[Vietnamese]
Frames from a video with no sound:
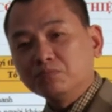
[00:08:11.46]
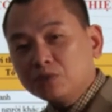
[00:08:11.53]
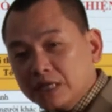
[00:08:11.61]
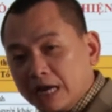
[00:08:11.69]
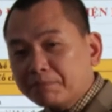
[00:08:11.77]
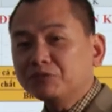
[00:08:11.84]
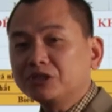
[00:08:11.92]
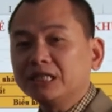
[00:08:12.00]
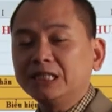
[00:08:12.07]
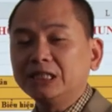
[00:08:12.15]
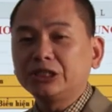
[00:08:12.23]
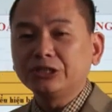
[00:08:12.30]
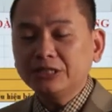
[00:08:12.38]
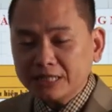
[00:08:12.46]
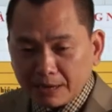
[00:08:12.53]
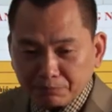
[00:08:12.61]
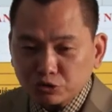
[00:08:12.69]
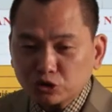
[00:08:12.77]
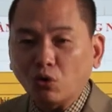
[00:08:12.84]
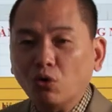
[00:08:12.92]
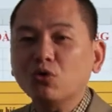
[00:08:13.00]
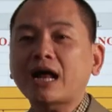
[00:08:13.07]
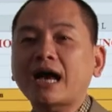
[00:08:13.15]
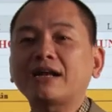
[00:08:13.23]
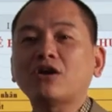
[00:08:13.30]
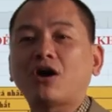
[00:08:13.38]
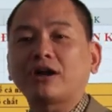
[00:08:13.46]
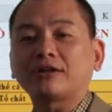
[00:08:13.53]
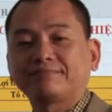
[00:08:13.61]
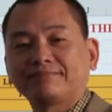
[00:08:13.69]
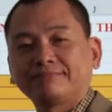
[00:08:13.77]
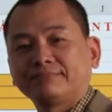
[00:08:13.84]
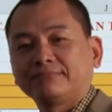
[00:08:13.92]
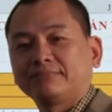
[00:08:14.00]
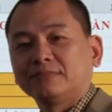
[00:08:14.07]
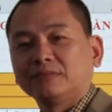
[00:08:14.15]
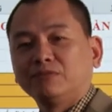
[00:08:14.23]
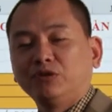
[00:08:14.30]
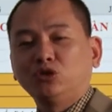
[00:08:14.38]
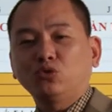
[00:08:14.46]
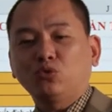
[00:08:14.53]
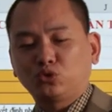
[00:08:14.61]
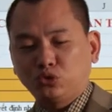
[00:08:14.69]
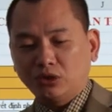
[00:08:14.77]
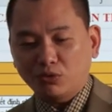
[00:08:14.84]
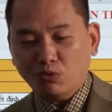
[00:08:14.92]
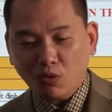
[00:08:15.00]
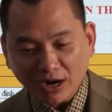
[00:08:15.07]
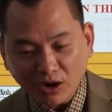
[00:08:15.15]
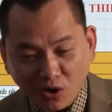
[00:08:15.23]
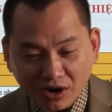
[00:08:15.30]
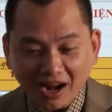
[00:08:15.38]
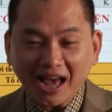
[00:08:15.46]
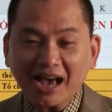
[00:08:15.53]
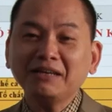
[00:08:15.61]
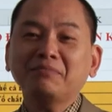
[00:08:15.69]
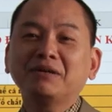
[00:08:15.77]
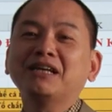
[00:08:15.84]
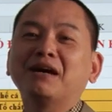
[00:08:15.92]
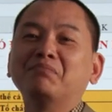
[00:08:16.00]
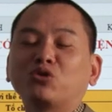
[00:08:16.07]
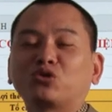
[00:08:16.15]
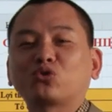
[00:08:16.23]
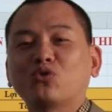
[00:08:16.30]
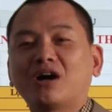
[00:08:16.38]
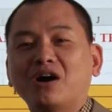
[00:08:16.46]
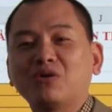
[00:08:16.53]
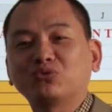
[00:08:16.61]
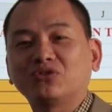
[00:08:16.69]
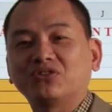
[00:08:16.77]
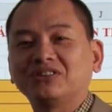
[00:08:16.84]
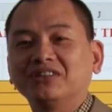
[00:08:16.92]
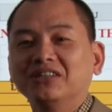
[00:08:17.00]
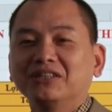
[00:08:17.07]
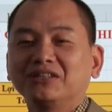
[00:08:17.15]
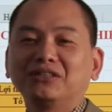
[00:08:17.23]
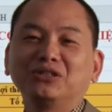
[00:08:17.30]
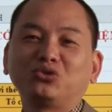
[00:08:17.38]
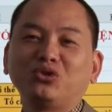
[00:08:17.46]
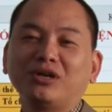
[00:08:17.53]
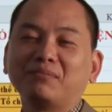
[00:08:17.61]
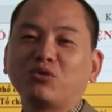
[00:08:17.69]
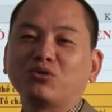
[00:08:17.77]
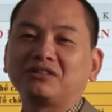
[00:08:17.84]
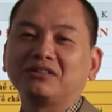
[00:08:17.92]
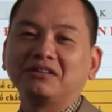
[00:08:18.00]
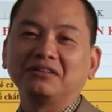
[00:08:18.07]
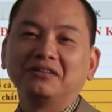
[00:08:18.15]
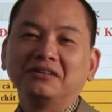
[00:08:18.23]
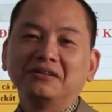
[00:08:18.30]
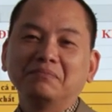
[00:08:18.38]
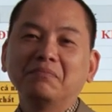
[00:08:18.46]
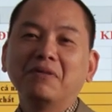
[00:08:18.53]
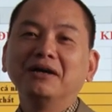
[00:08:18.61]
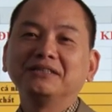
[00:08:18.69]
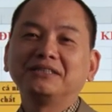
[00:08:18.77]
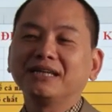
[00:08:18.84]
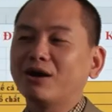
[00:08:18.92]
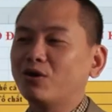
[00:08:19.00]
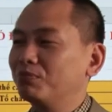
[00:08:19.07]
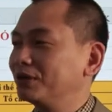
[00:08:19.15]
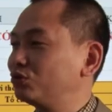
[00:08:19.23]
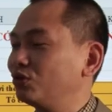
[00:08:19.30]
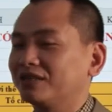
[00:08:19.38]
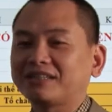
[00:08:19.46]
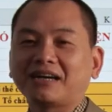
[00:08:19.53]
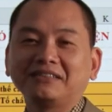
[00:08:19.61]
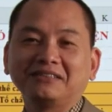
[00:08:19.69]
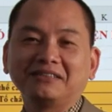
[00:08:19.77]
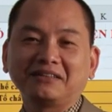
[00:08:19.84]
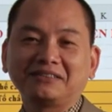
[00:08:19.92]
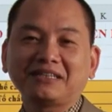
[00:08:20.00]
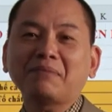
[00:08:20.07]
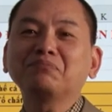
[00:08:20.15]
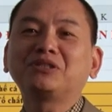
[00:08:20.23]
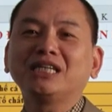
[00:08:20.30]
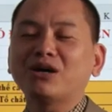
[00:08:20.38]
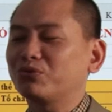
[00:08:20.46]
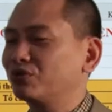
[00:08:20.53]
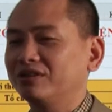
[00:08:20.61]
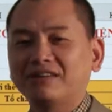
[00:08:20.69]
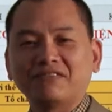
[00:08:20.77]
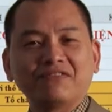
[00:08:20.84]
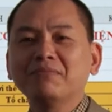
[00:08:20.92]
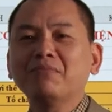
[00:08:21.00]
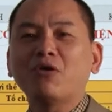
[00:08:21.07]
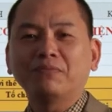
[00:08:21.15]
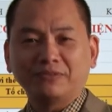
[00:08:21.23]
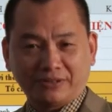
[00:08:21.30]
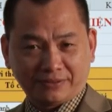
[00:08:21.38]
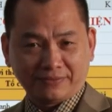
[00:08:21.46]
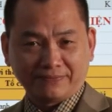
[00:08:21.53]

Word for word: nhầm gì chứ nhầm số là ăn đòn. Ví dụ chuyển khoản online mà nhầm một số không thôi, từ chuyển 10 triệu mà chuyển thành gì 100 triệu thôi là vỡ mồm rồi.